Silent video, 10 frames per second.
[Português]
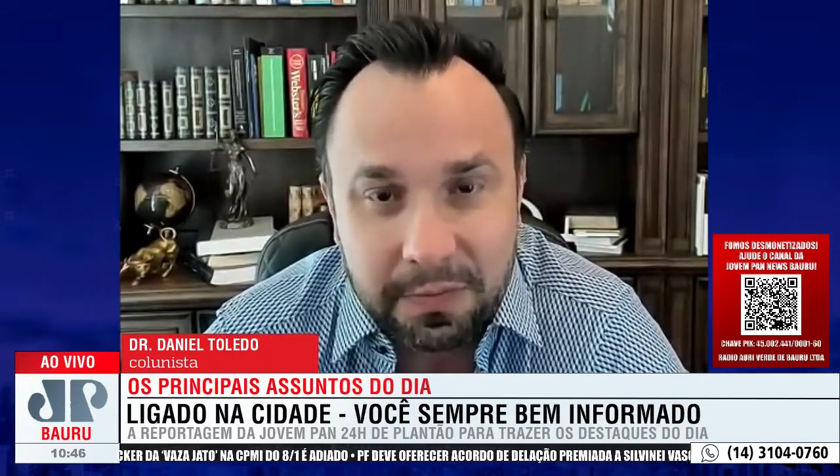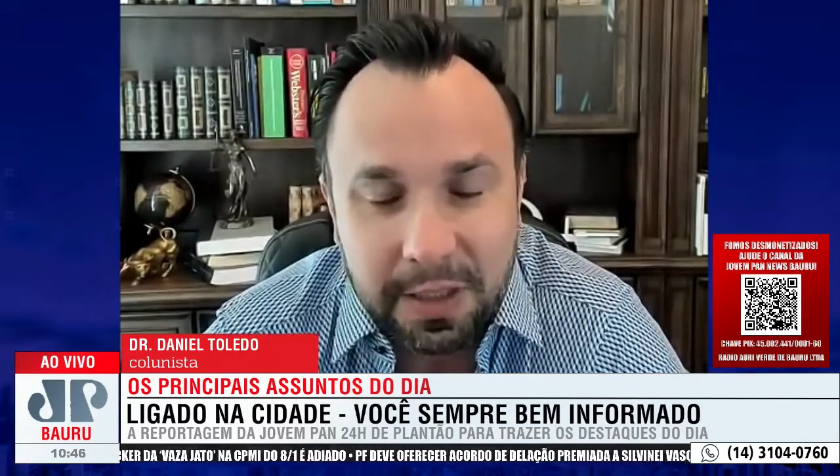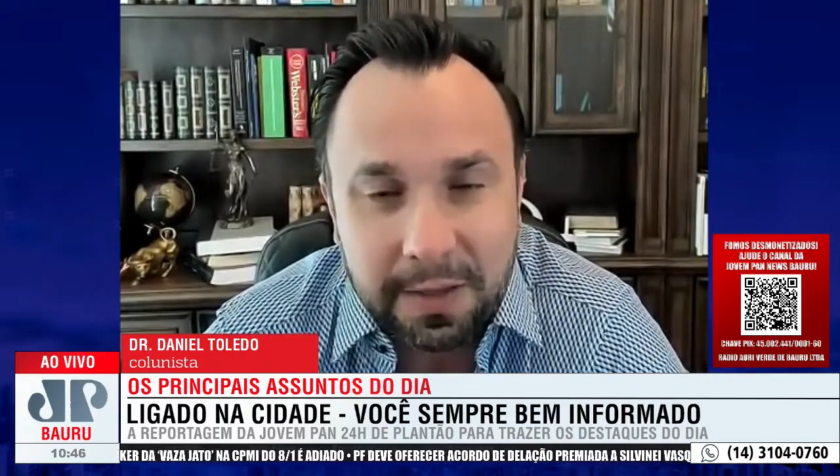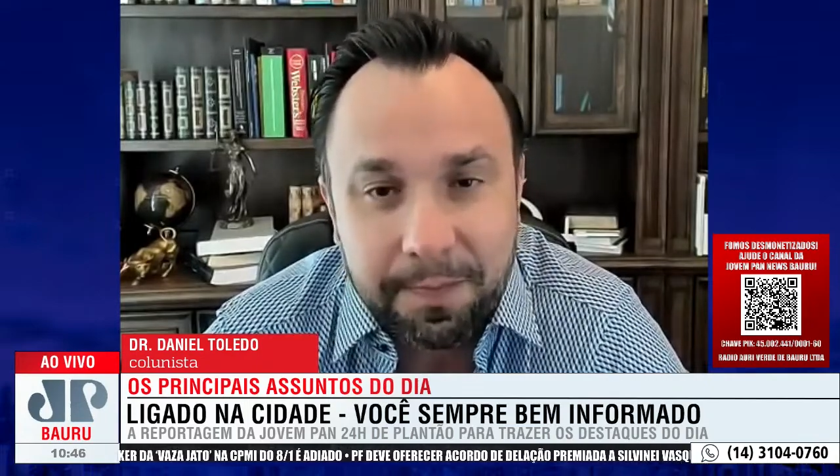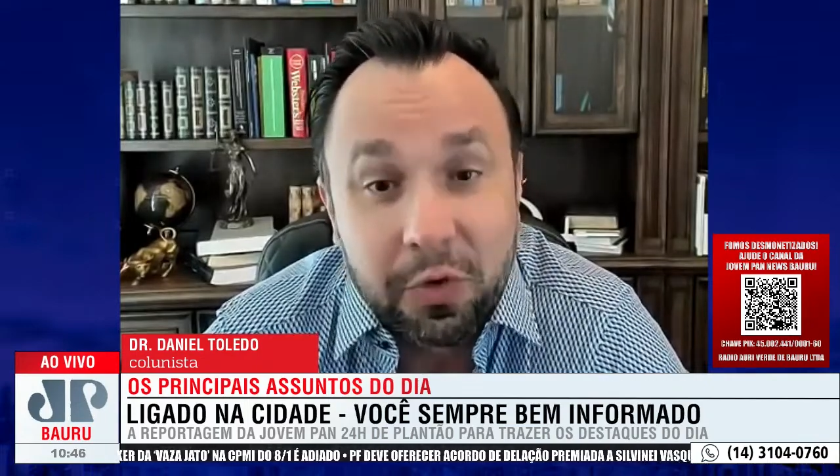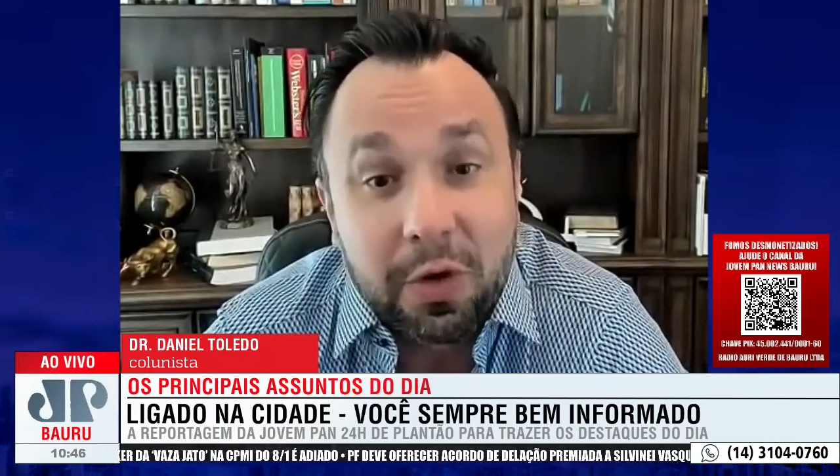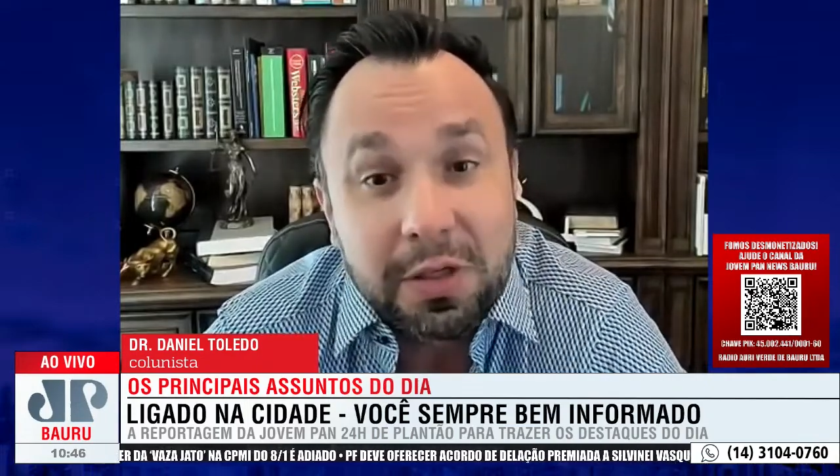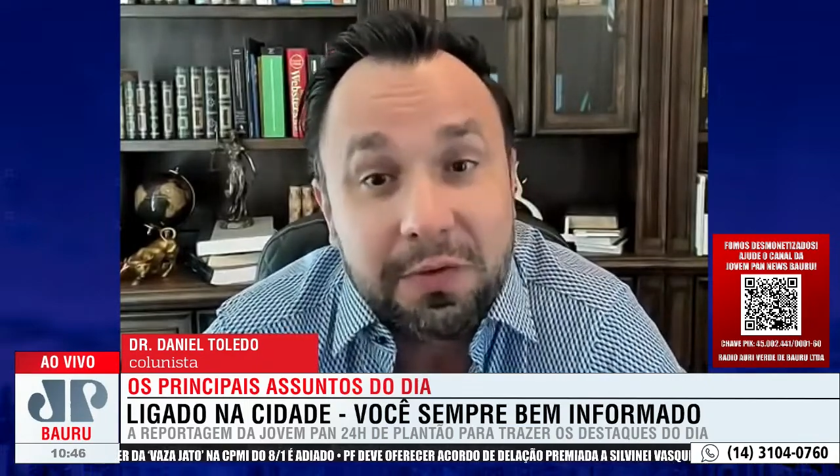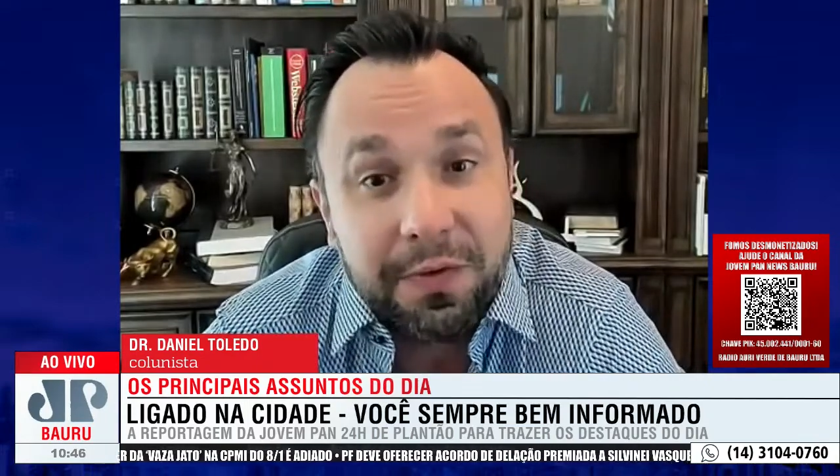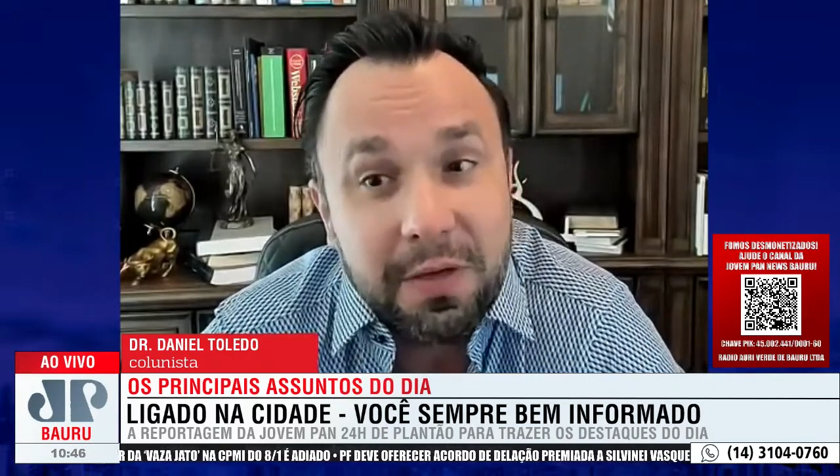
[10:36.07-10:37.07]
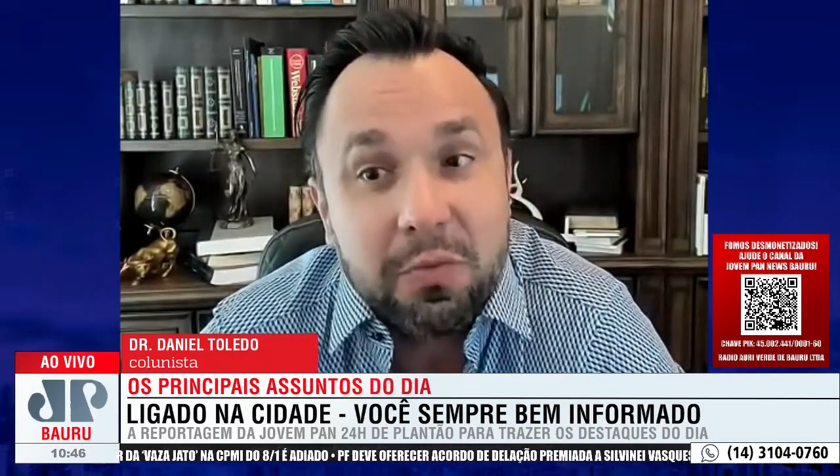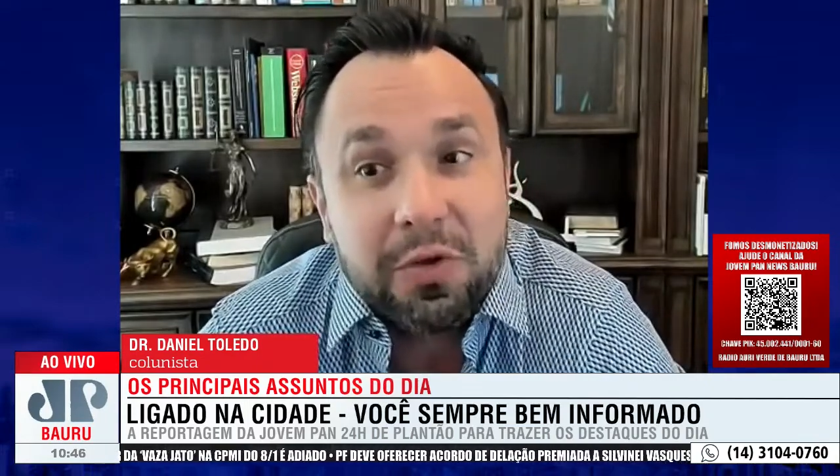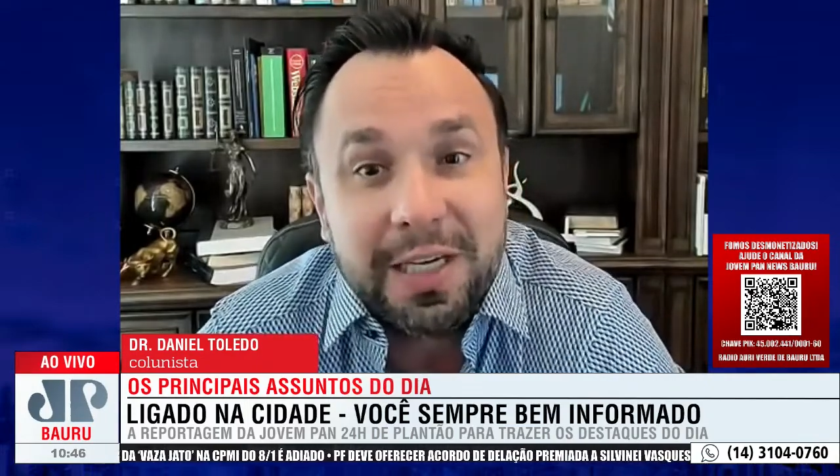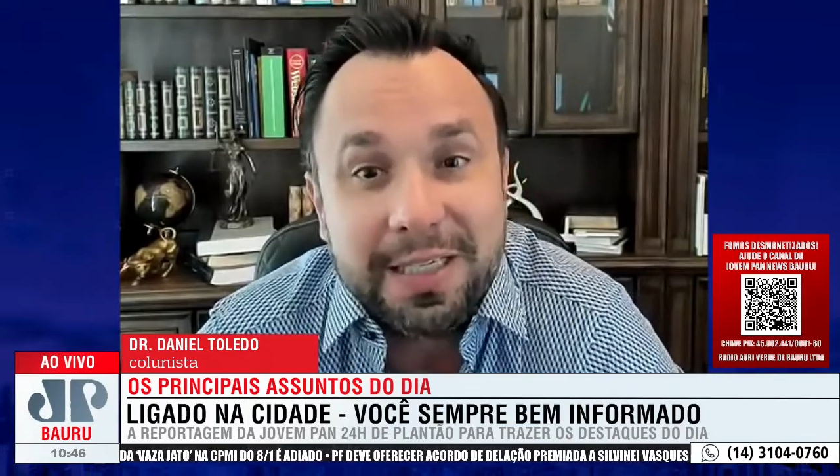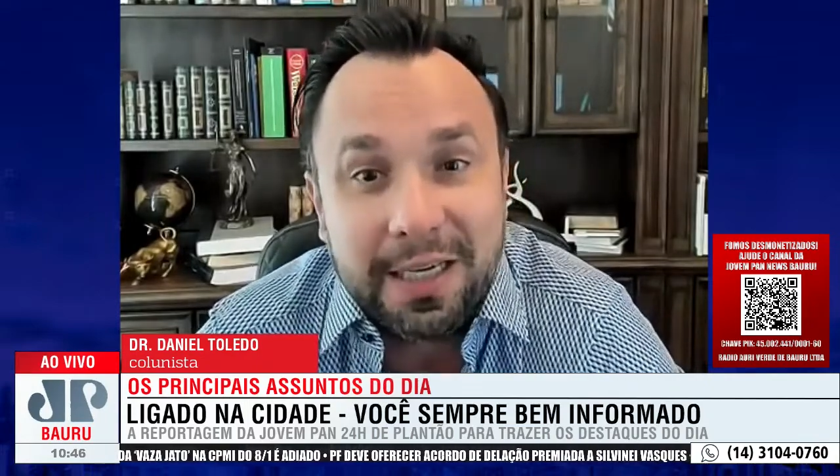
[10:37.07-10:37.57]
Né? Nós
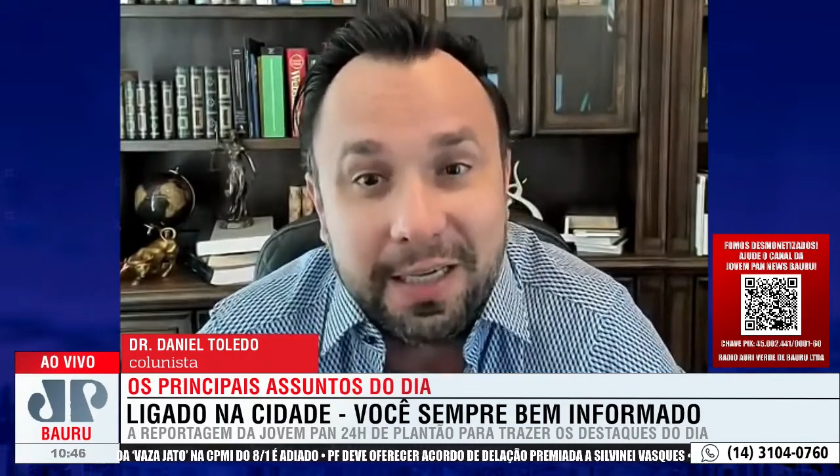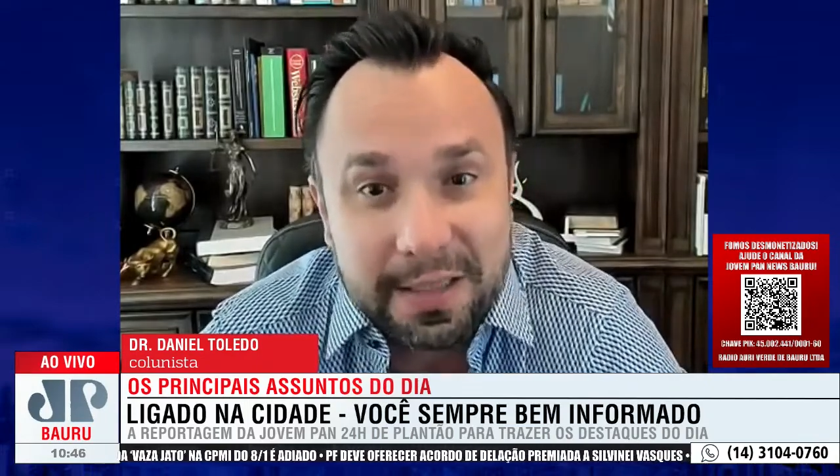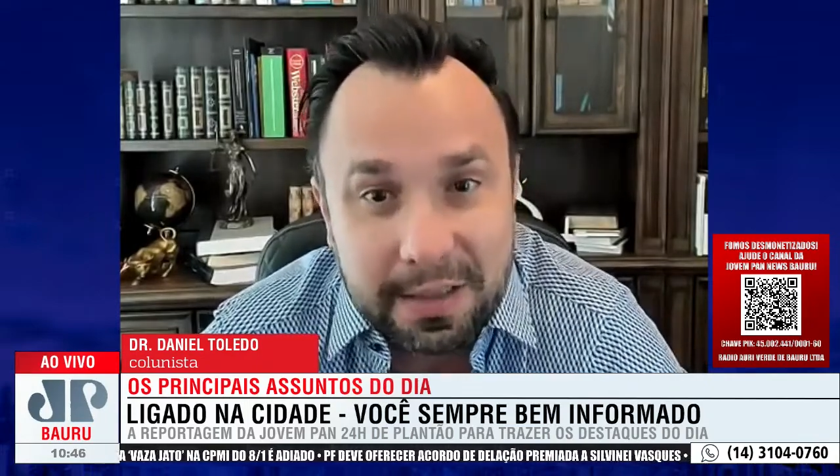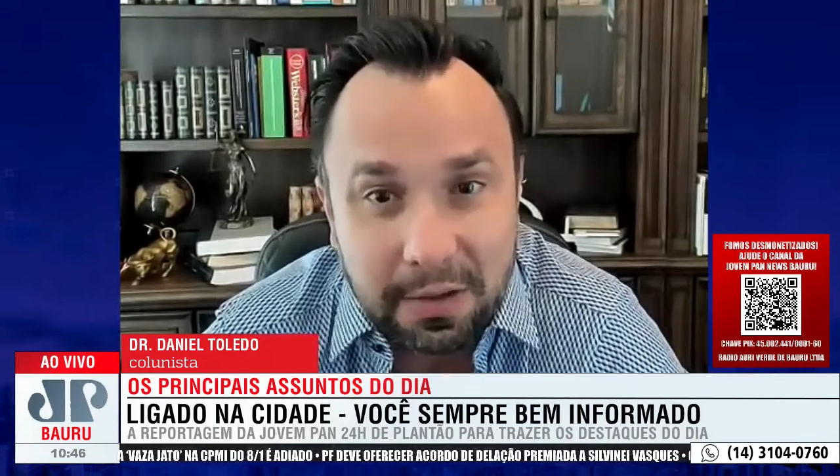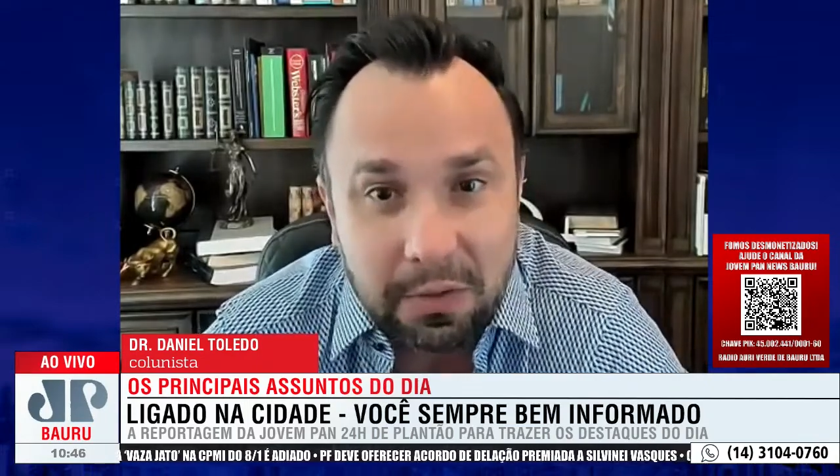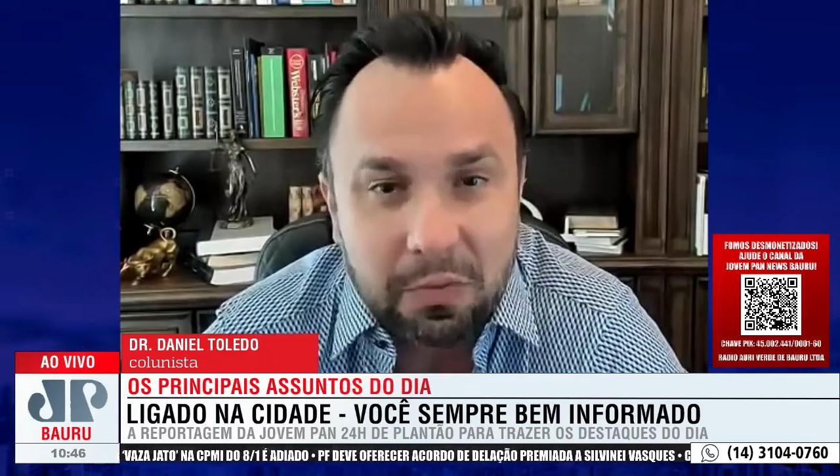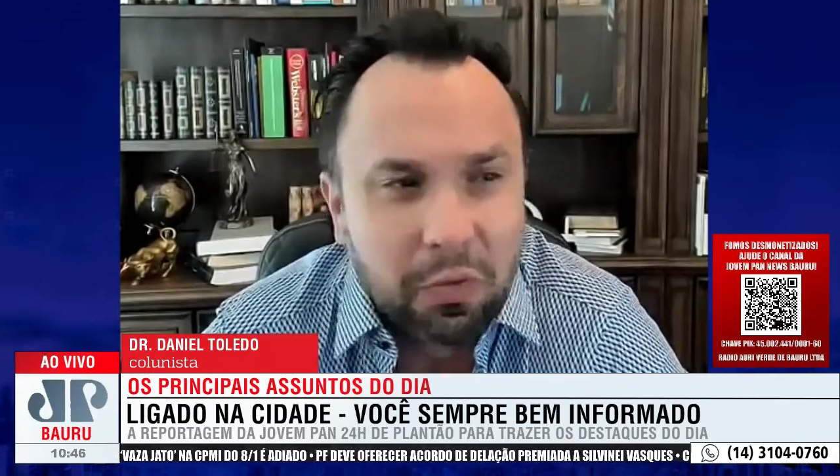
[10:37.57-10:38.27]
vimos essa questão